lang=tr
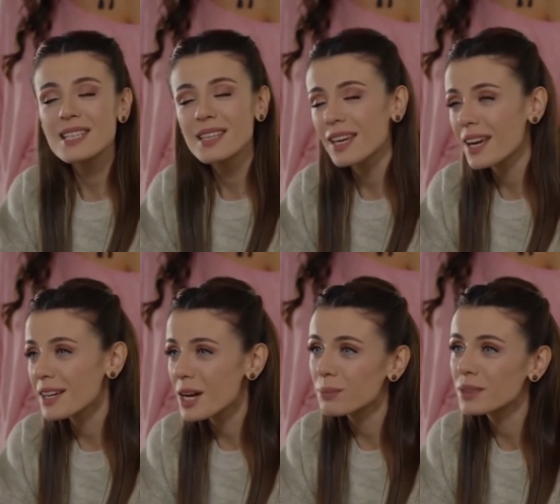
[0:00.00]

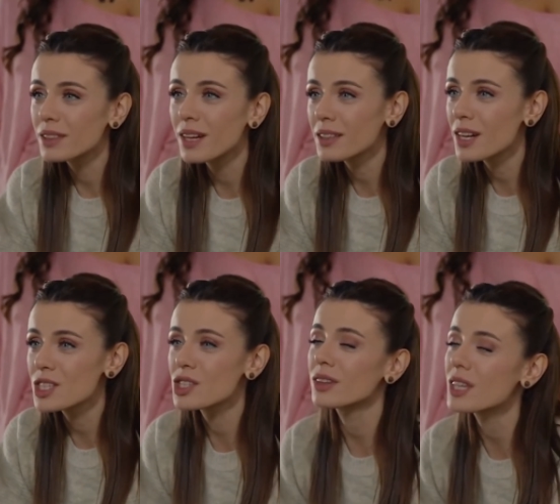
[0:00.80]
Lisedeyken yaptığın
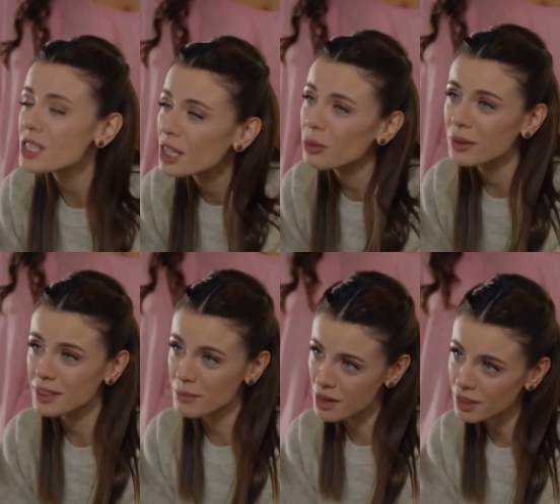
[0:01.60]
hata için teşekkür
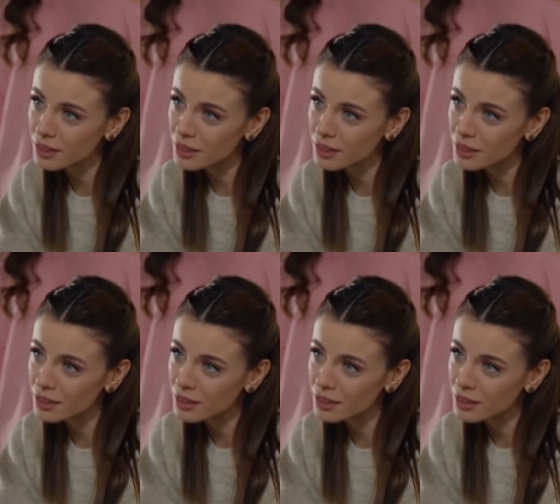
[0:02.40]
ederim